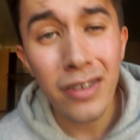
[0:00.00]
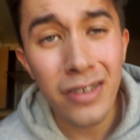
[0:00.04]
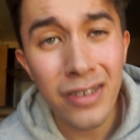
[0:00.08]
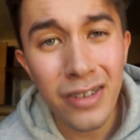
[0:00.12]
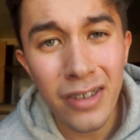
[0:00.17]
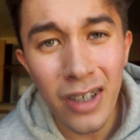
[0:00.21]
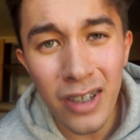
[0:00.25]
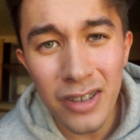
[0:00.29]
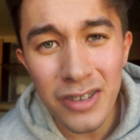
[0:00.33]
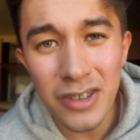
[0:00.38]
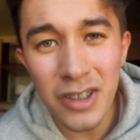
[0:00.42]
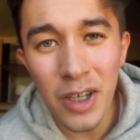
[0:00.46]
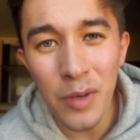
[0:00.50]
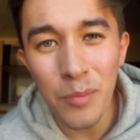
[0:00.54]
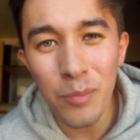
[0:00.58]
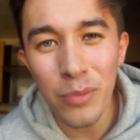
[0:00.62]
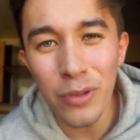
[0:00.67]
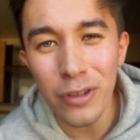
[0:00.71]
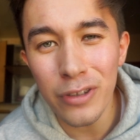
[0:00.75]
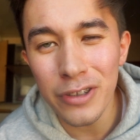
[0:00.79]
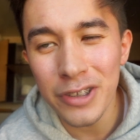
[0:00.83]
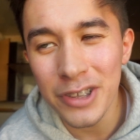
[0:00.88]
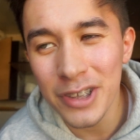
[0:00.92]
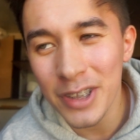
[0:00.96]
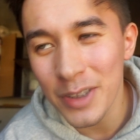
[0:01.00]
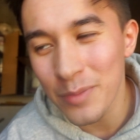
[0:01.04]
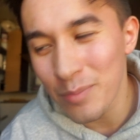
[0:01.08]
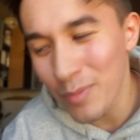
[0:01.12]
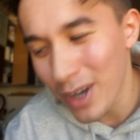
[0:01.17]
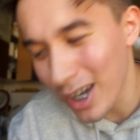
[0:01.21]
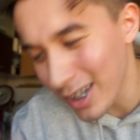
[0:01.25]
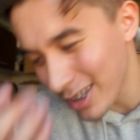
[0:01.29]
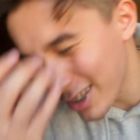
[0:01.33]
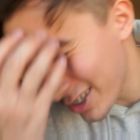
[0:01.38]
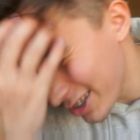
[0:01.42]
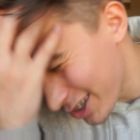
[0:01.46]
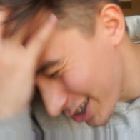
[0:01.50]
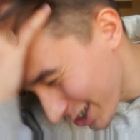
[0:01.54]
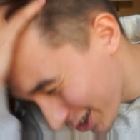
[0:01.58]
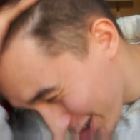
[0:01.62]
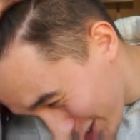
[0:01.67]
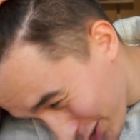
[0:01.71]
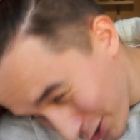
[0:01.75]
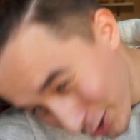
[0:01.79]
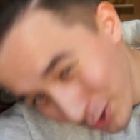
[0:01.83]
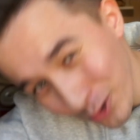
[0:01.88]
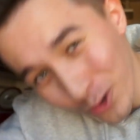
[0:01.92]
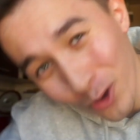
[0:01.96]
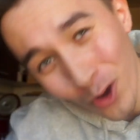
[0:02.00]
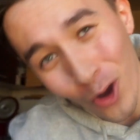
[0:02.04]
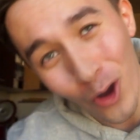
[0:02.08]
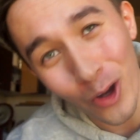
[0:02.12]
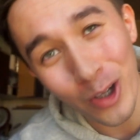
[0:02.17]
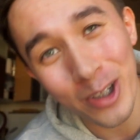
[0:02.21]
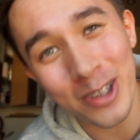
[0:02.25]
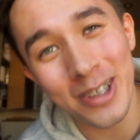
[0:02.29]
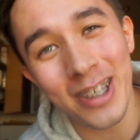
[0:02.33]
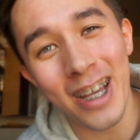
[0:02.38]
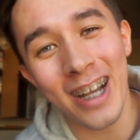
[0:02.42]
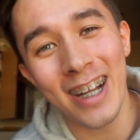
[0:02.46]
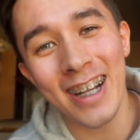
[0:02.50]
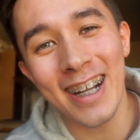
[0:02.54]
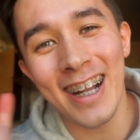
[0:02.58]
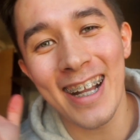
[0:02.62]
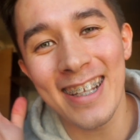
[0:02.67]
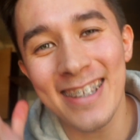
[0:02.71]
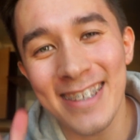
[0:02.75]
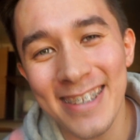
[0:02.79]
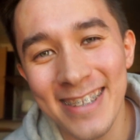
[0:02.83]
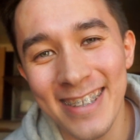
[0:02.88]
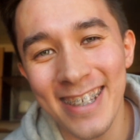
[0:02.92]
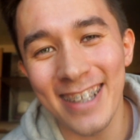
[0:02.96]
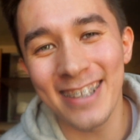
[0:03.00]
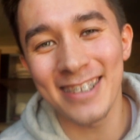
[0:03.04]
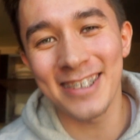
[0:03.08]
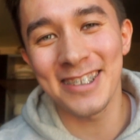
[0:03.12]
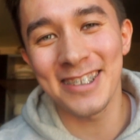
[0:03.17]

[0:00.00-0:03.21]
Я забыл снимать ТикТок. Я хотел